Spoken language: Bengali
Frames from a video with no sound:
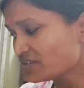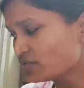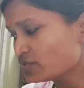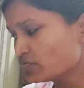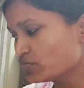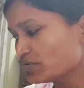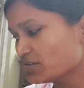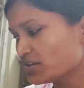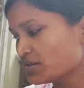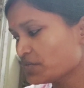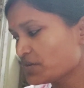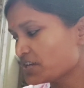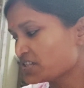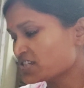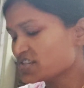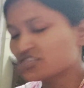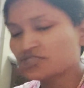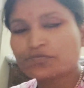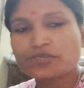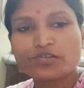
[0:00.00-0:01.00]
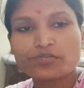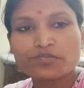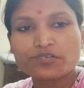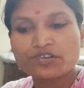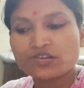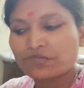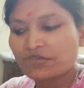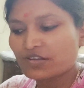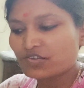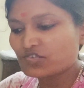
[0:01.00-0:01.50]
তো বললো আমি আসার সময় অল্প
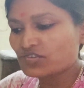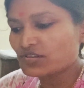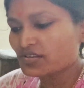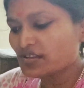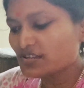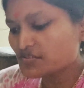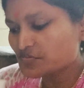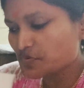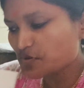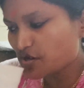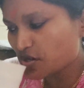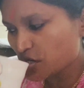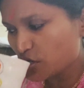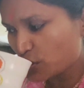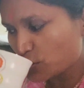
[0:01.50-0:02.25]
করে মাংস নিয়ে আসবো